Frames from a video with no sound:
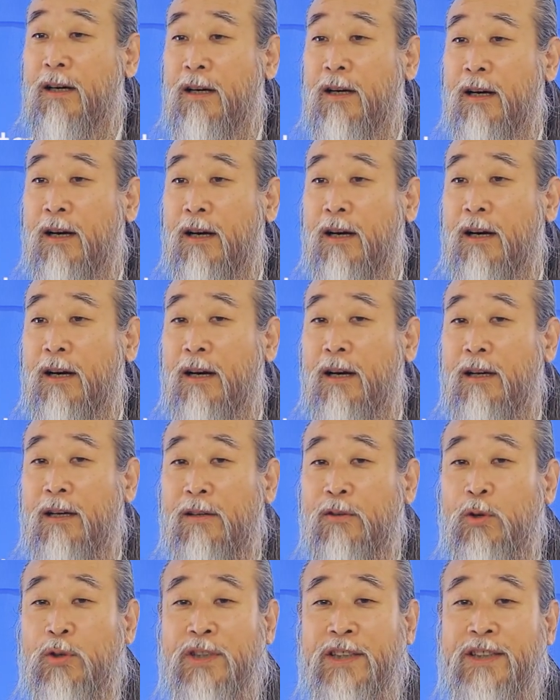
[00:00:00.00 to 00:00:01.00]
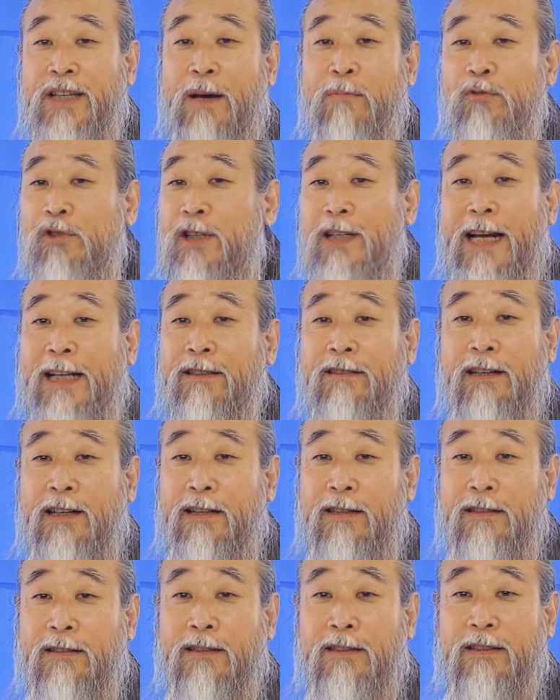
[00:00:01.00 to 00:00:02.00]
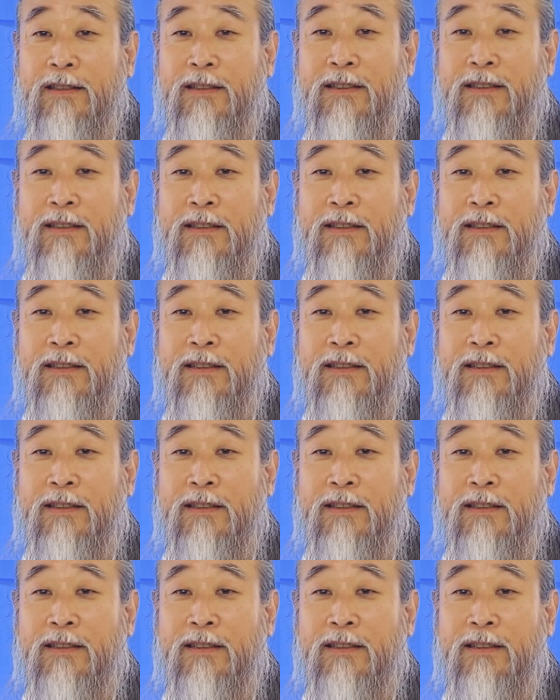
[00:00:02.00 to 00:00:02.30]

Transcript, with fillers: 어, 어 요새 사무실 안 들어가려고 그래.